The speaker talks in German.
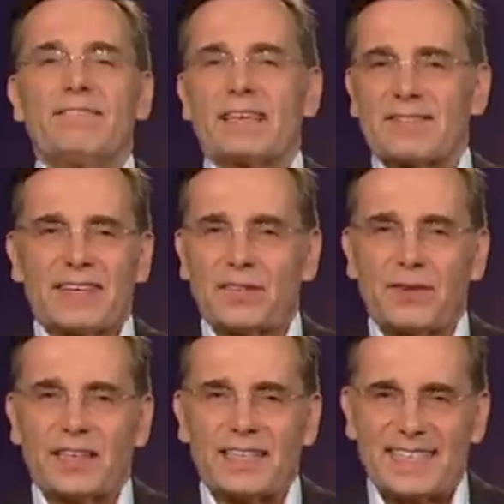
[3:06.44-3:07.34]
Was war das
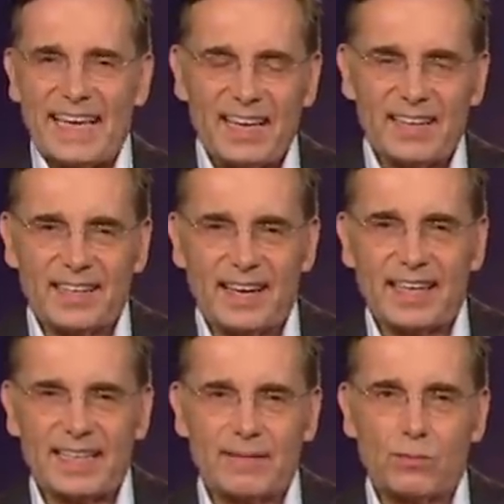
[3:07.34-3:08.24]
für ein Gezerre in den
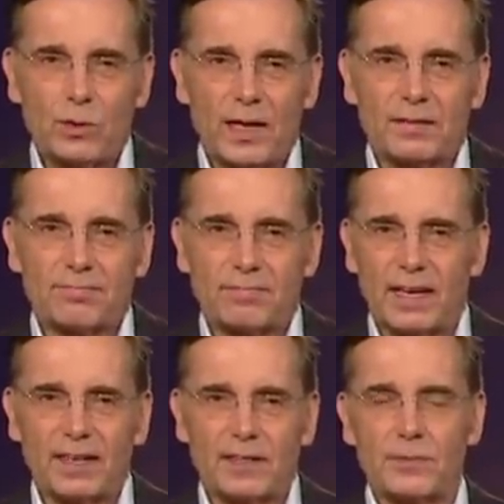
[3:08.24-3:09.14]
letzten Monaten,
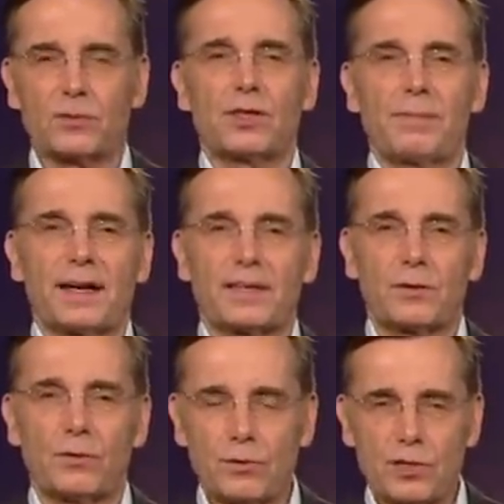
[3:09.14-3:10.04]
gerade zwischen den beiden
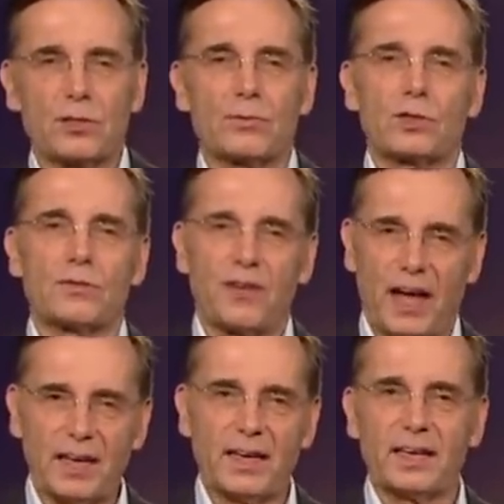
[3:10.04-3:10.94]
Großen, zwischen
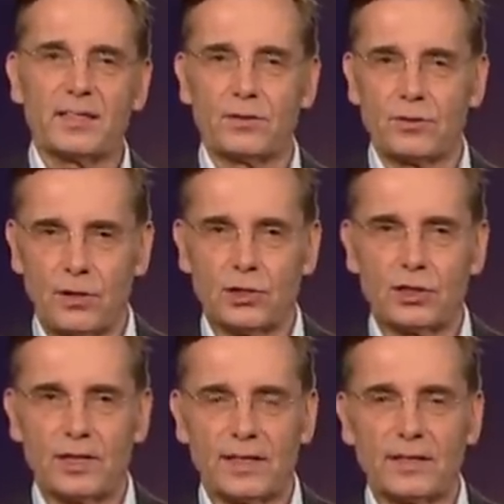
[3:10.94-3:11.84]
Frankreich und
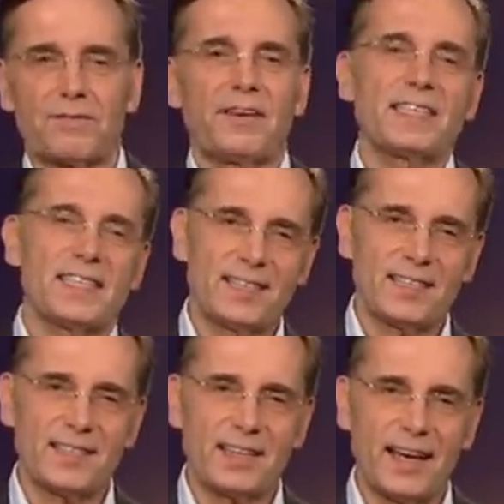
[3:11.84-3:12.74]
Deutschland? Westlich
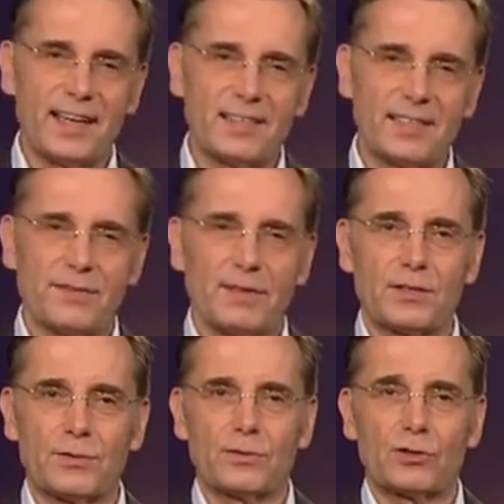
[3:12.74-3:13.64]
des Rheins der
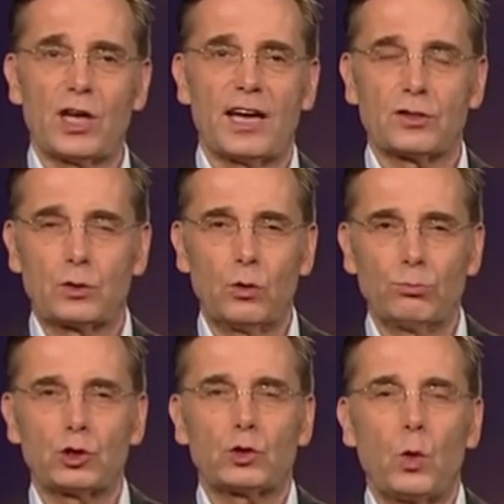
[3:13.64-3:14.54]
französische
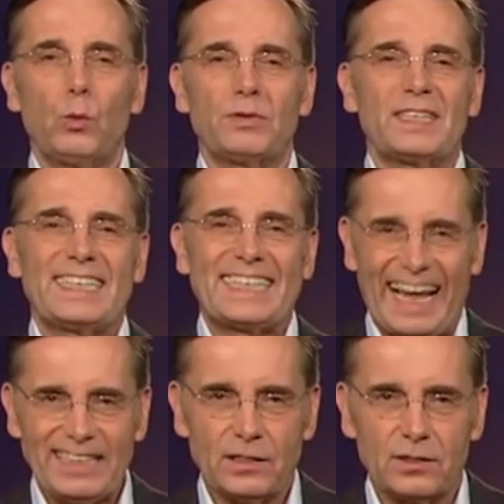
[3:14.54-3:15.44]

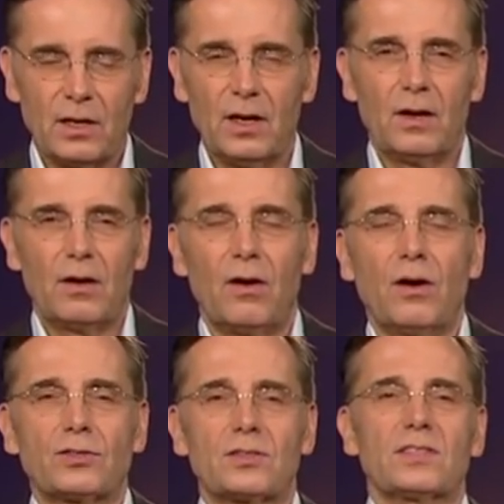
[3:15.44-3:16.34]
Atomstromgigant,
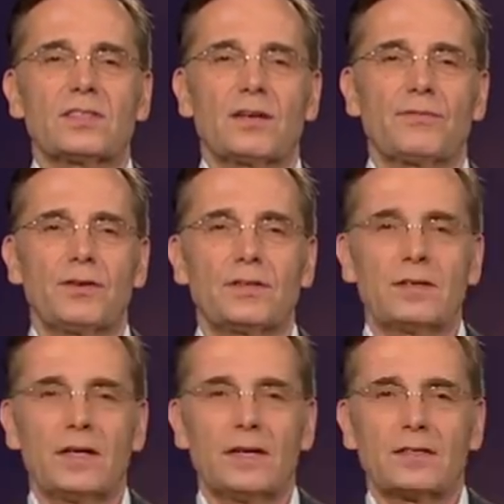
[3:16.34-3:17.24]
östlich davon
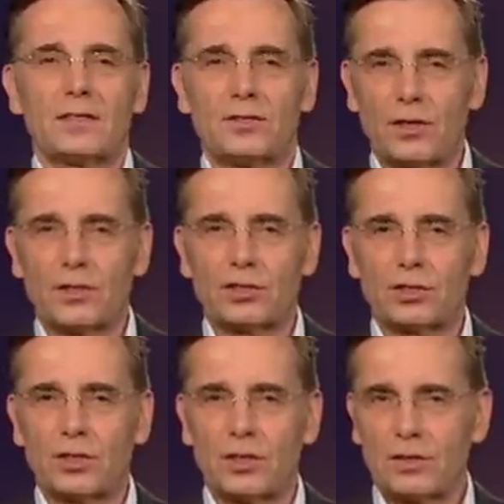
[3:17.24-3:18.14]
die
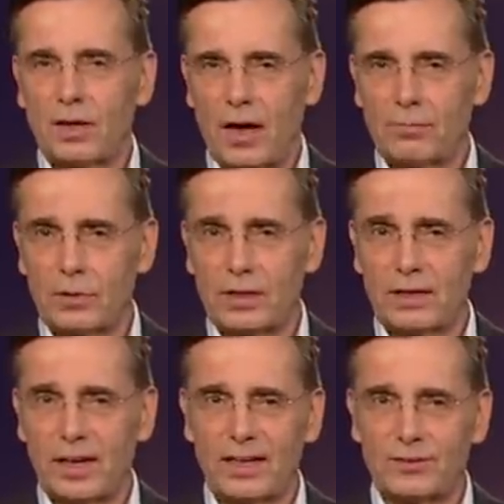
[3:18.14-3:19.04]
deutsch äh,
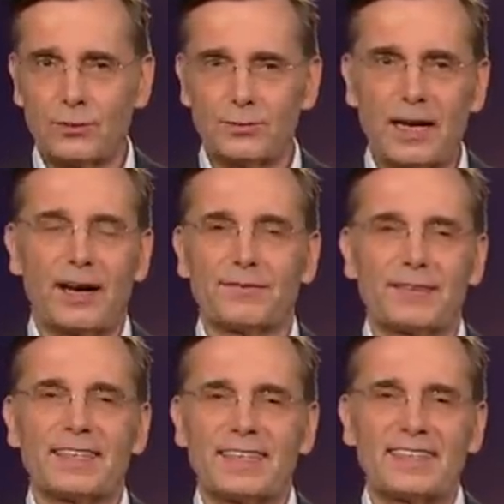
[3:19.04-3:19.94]
Atomkraft,
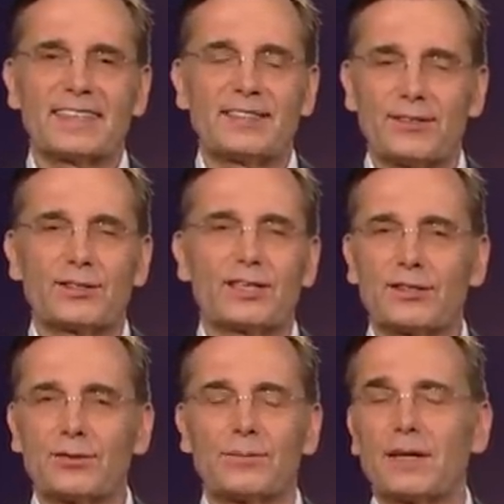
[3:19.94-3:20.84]
nein danke, die deutsche
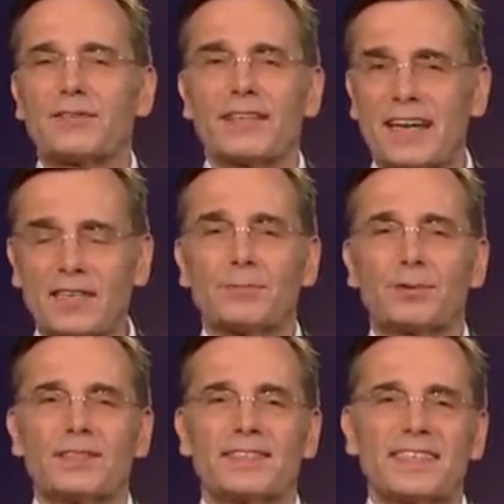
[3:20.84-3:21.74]
Atomkraft, nein danke
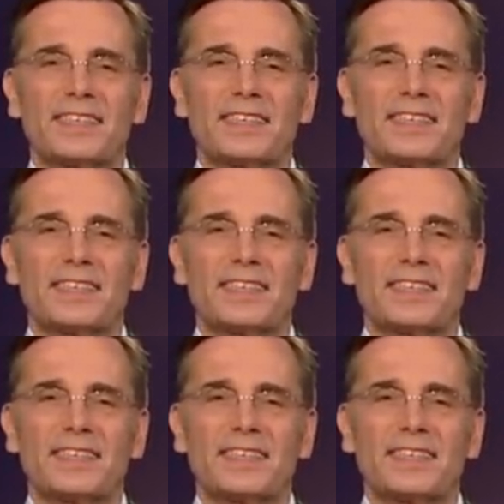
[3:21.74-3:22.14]
Politik.